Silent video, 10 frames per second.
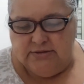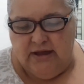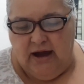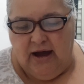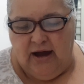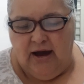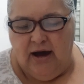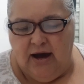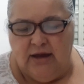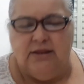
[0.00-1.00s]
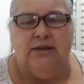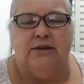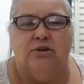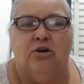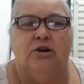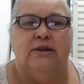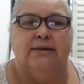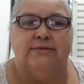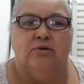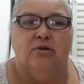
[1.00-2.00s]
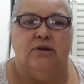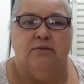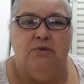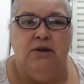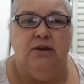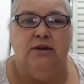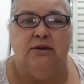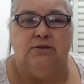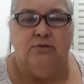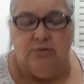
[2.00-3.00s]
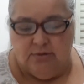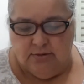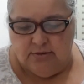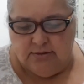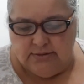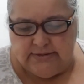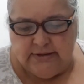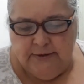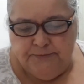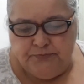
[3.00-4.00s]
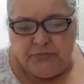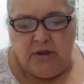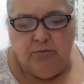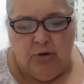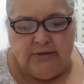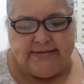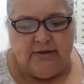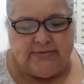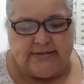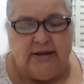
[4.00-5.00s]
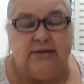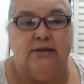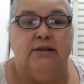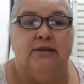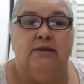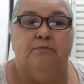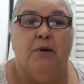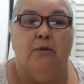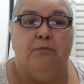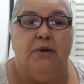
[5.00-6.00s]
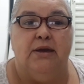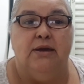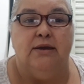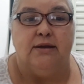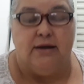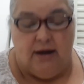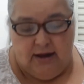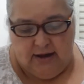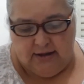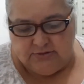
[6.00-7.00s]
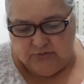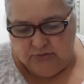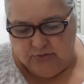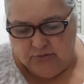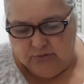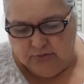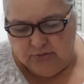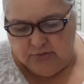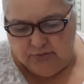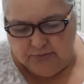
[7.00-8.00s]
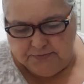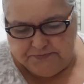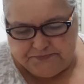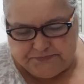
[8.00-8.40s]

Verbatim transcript: Dá-lhe glórias, ó oh, remidos, pois seu sangue limpa o pecado.